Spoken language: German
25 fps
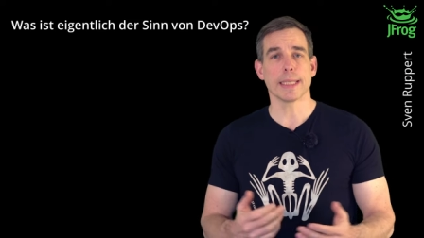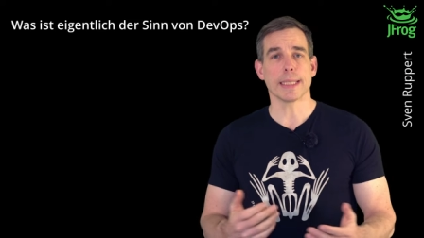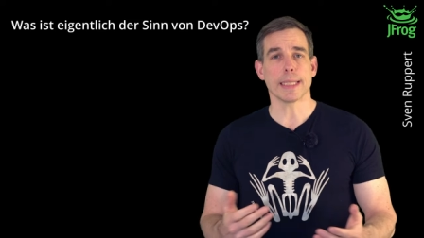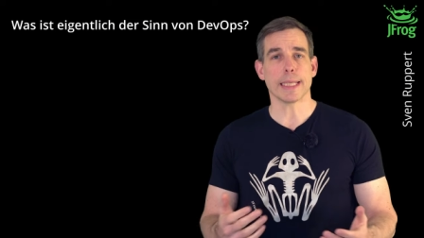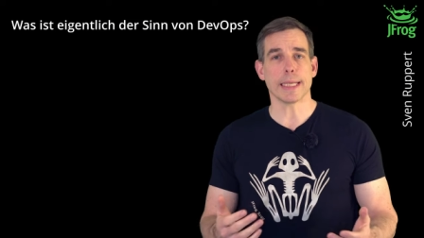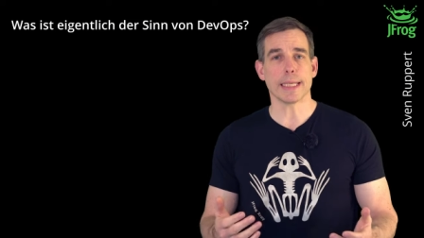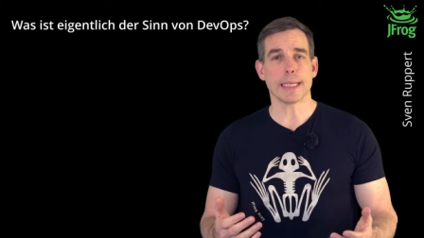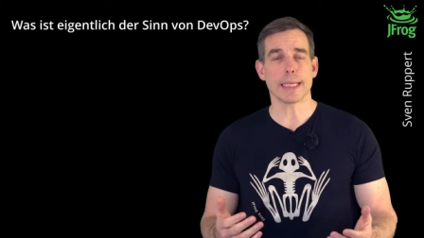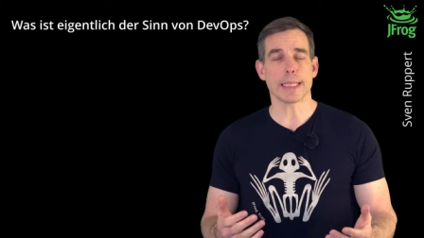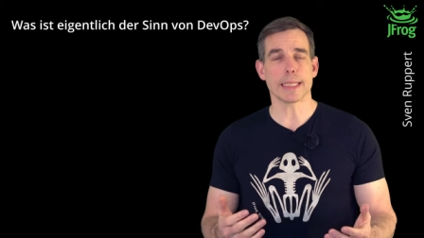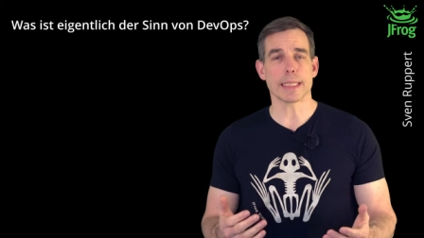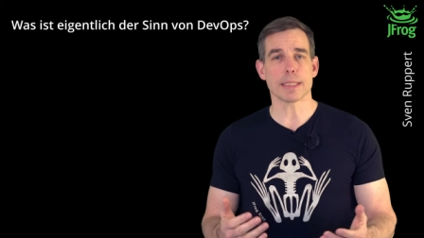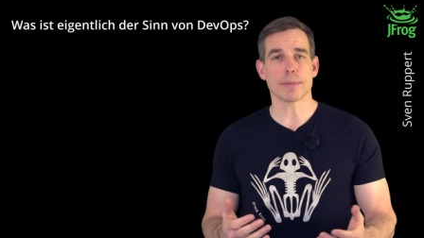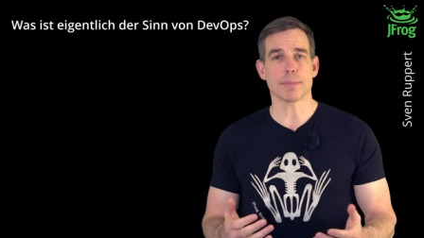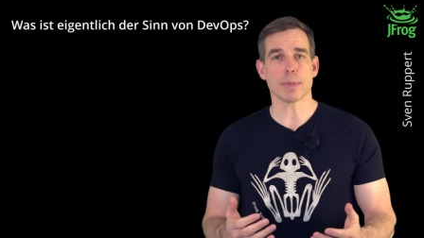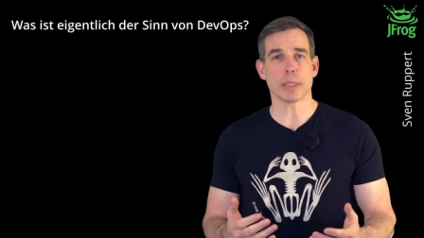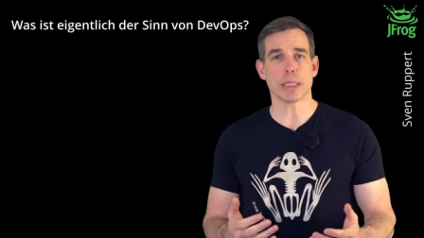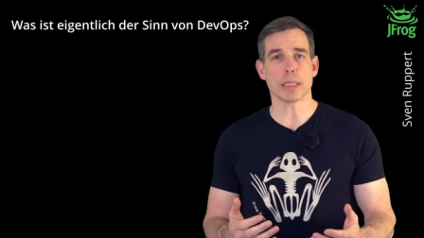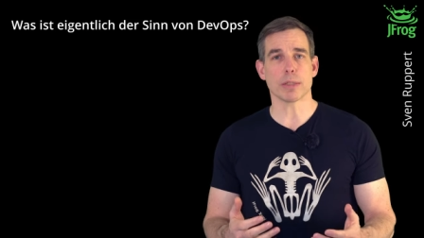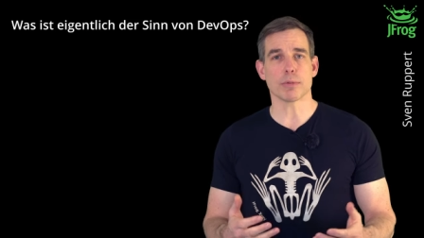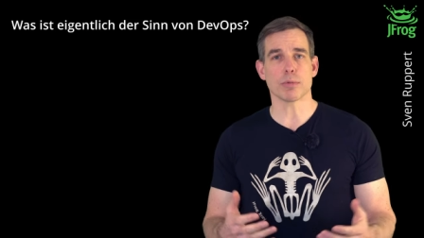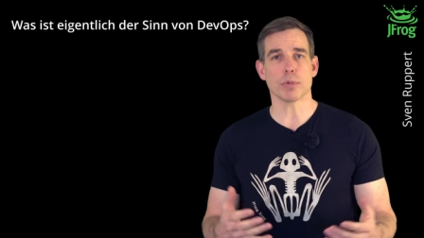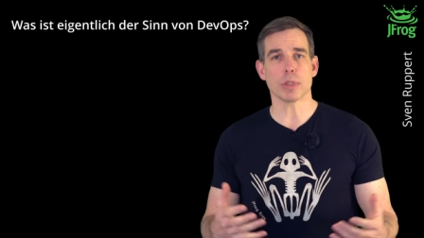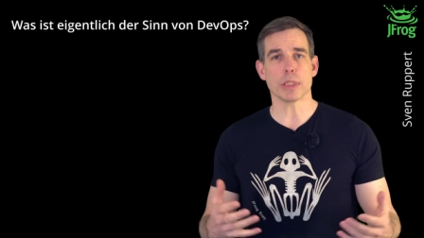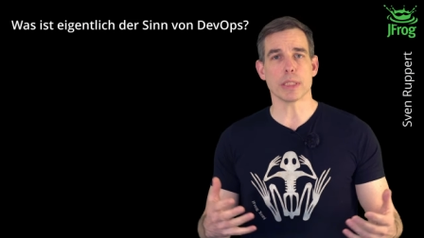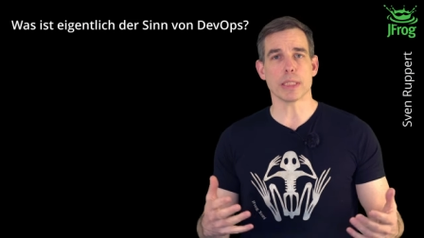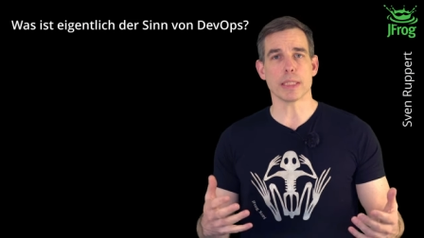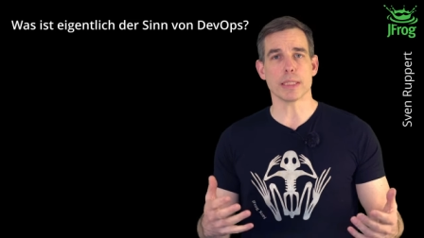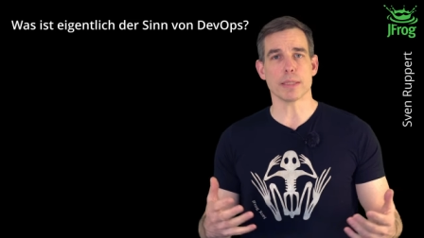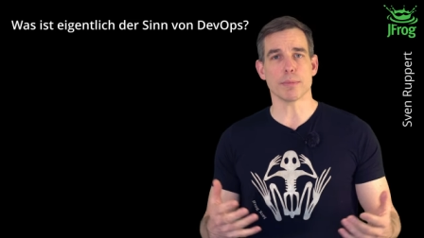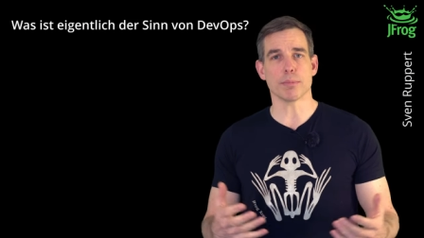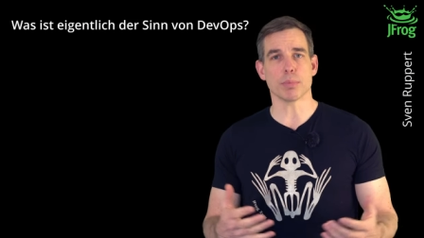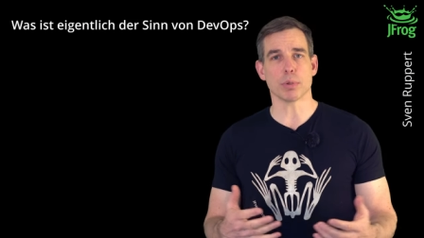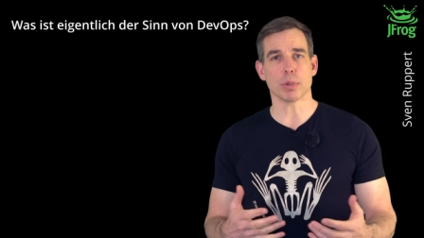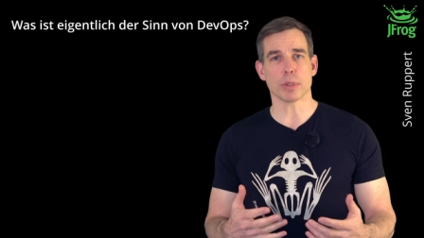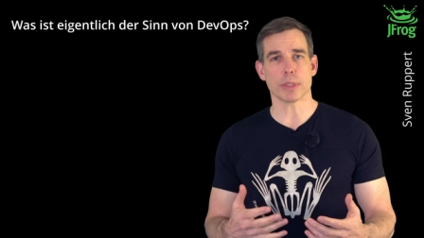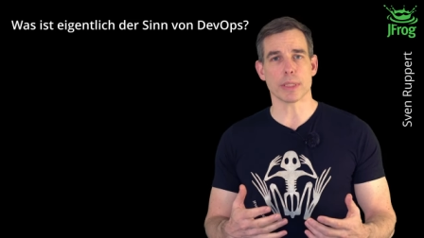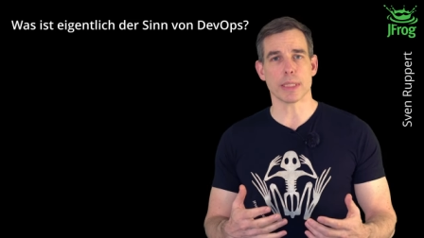Naja, dass man natürlich diese
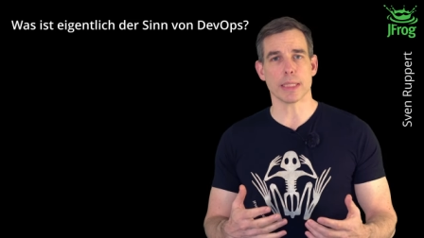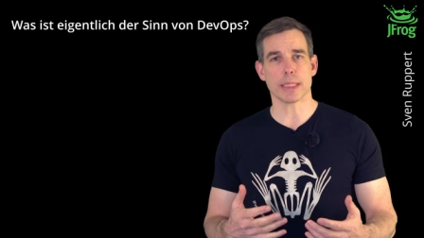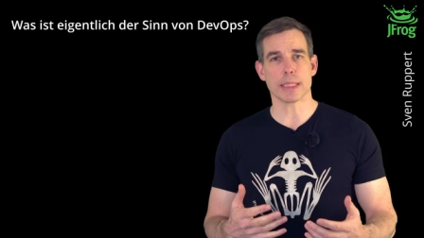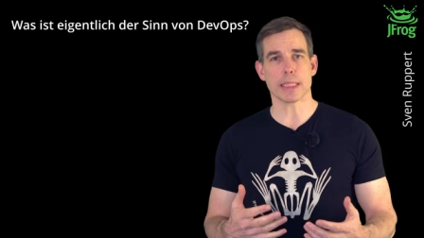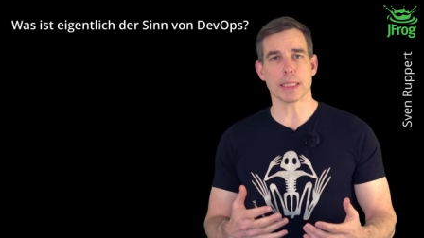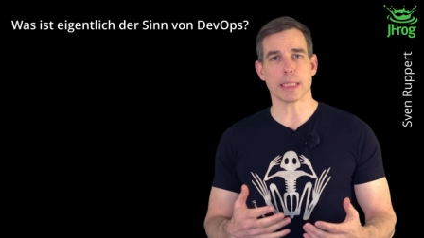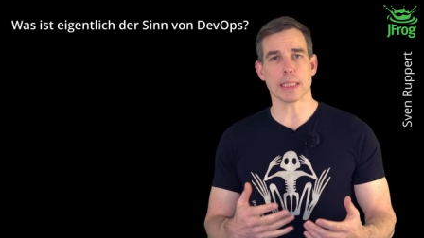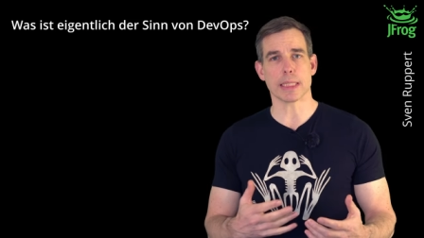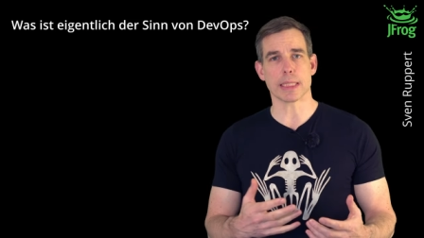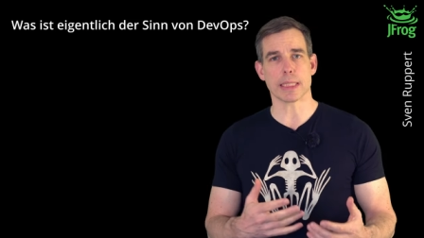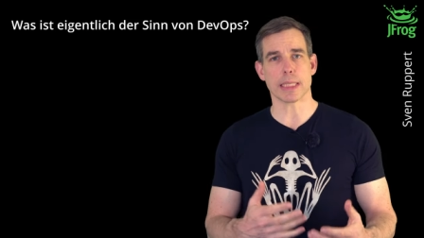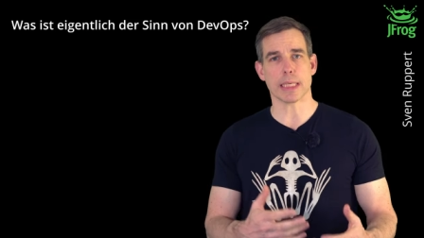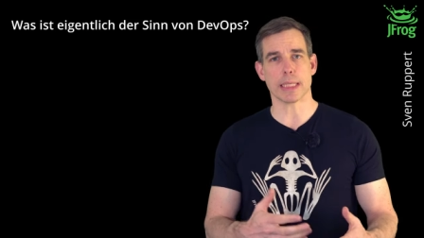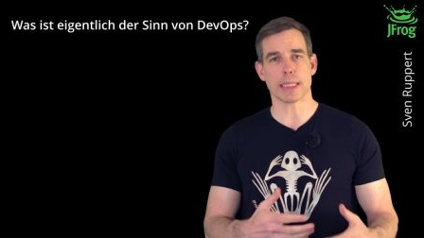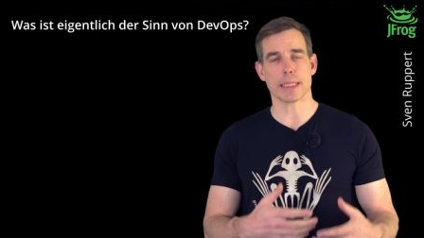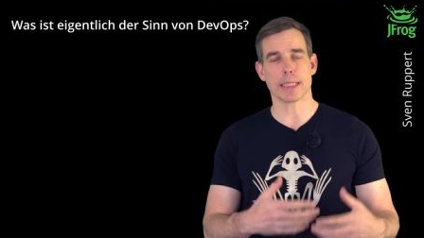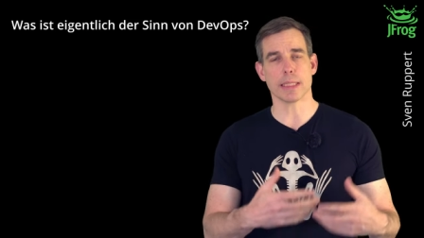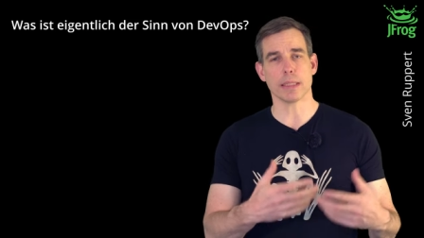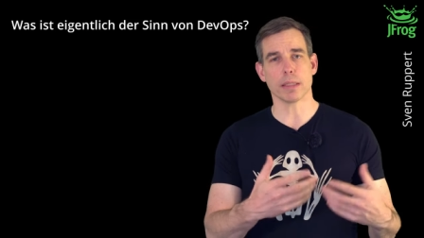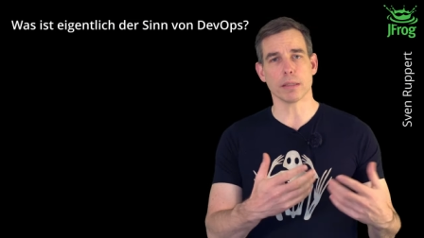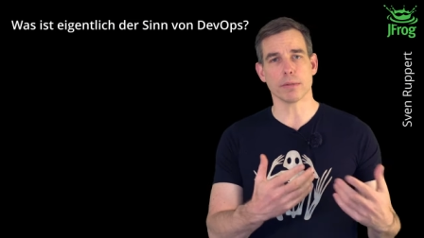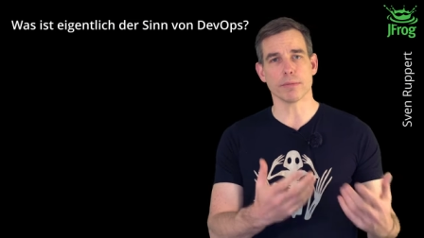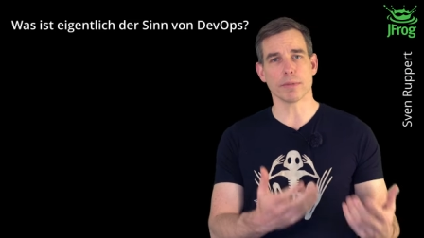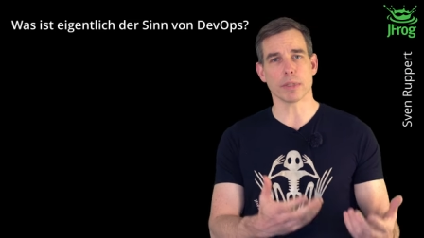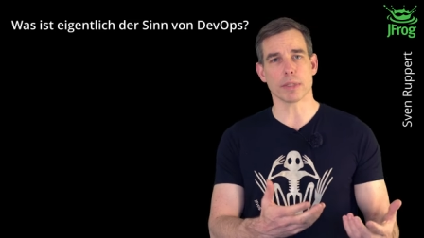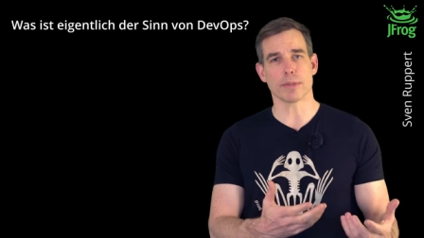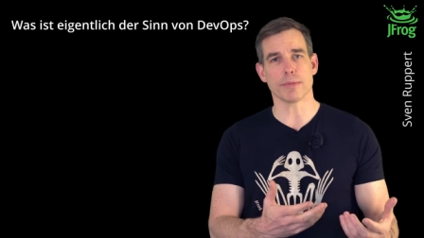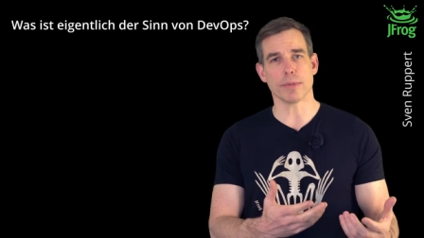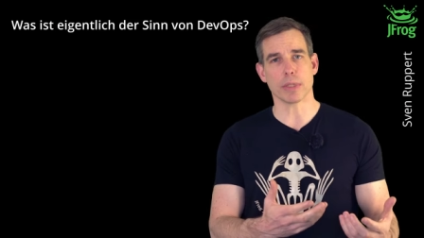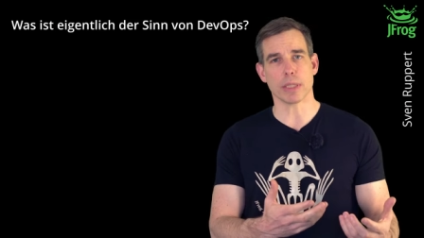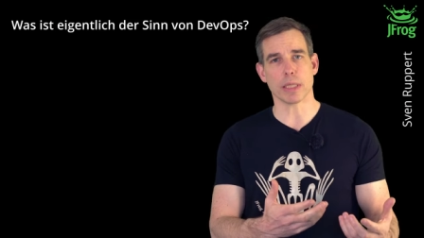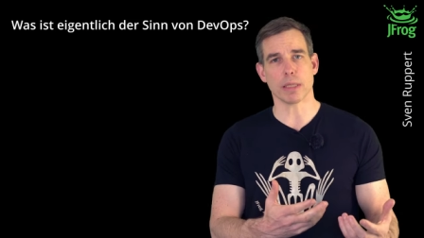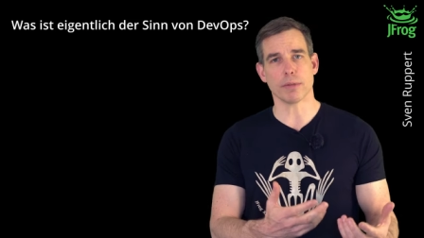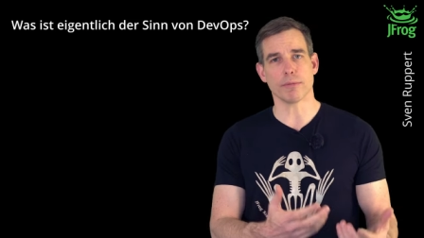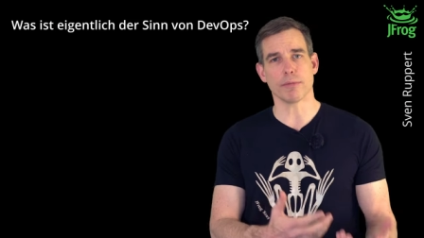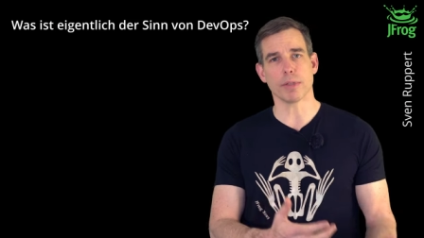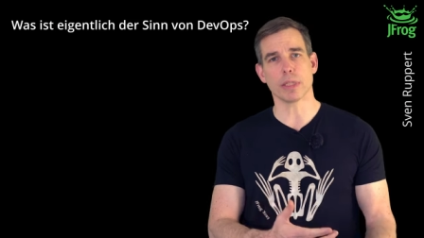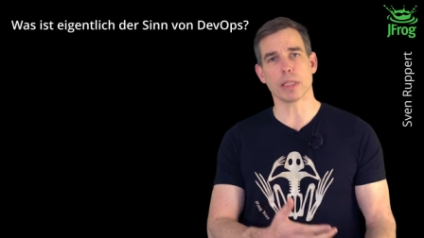Prozesse, das heißt, irgendwas wird
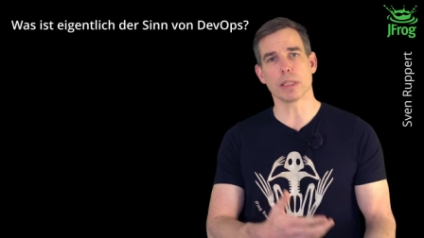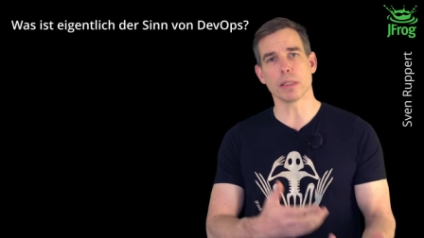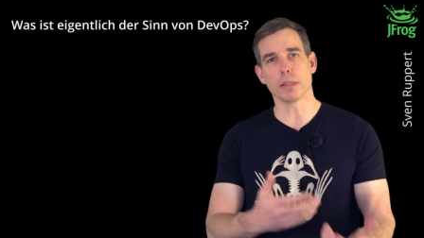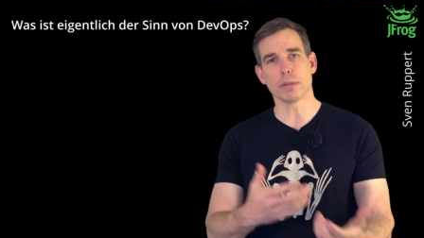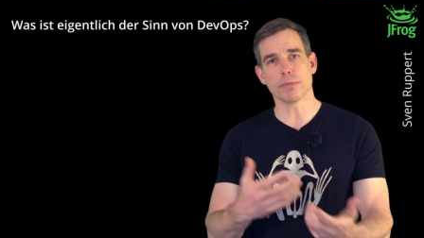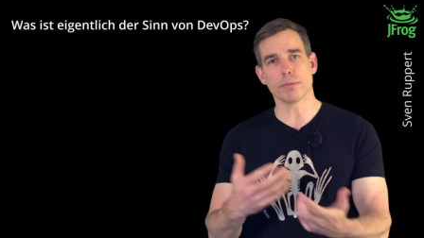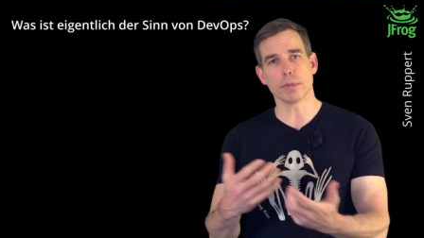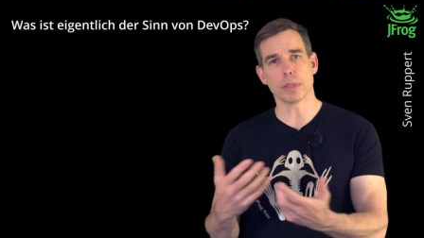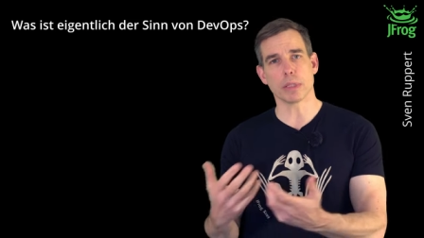entwickelt,